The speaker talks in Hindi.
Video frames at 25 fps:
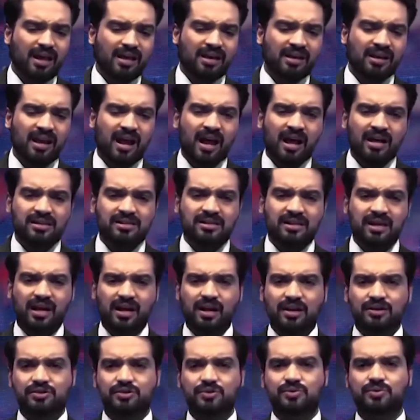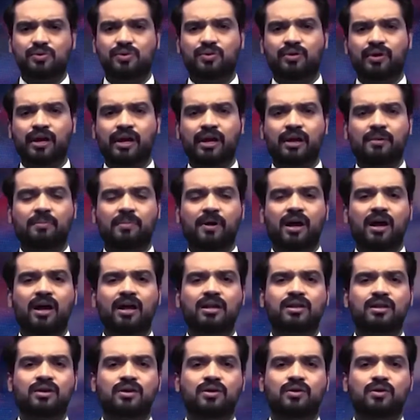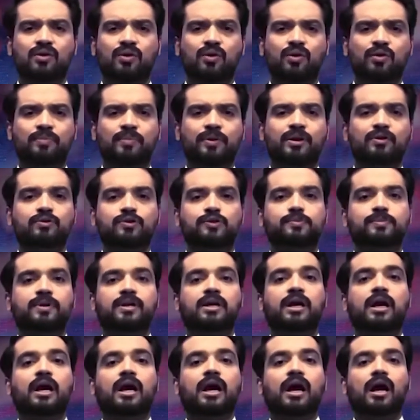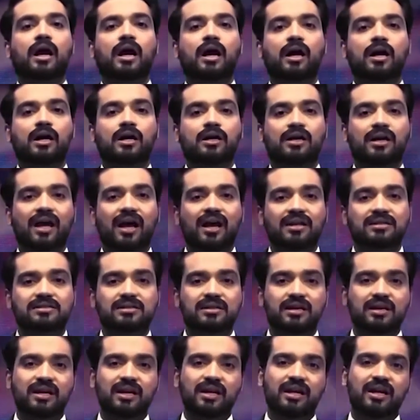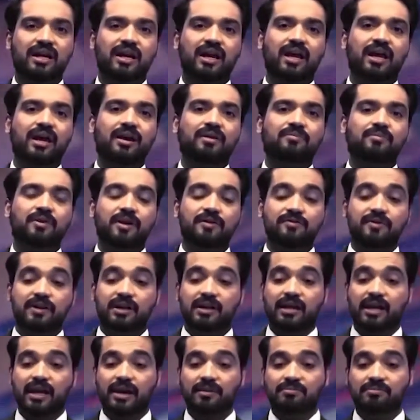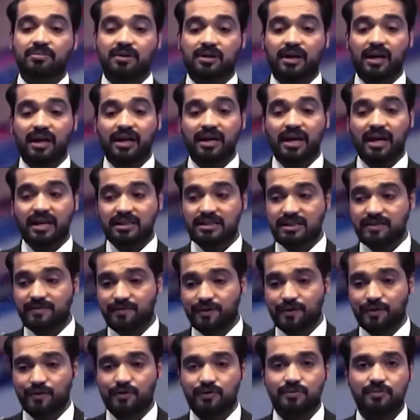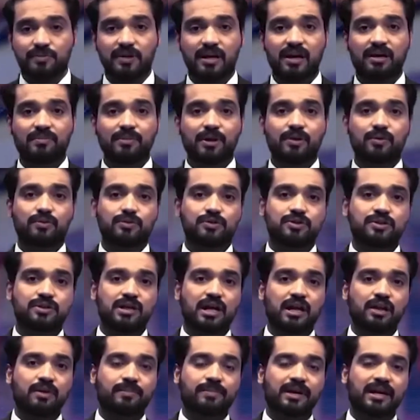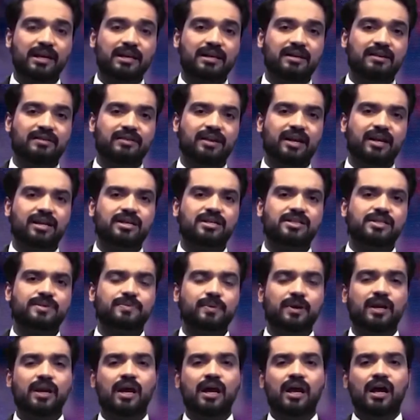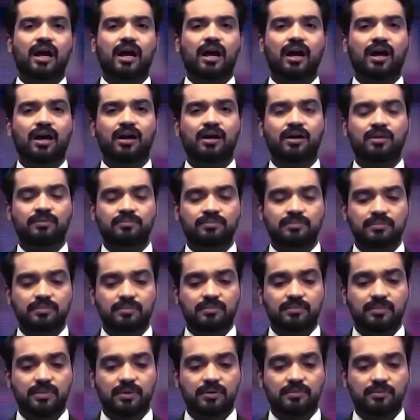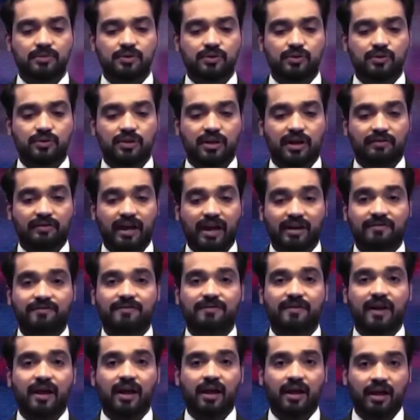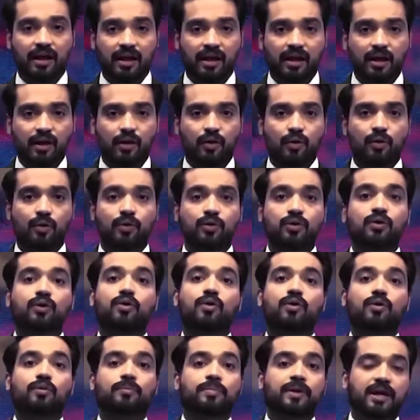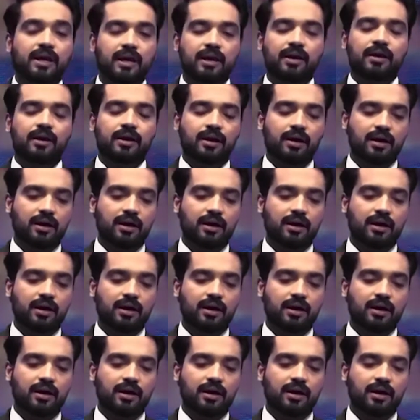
नाच गाना शुरू होने के बाद लोग फिर उस पर डांस करने लगे इवन के कई ऐसी वीडियोस भी हमें कुछ साल पहले नज़र आई जिस पर जो तवाइफ़ें हैं उनको भी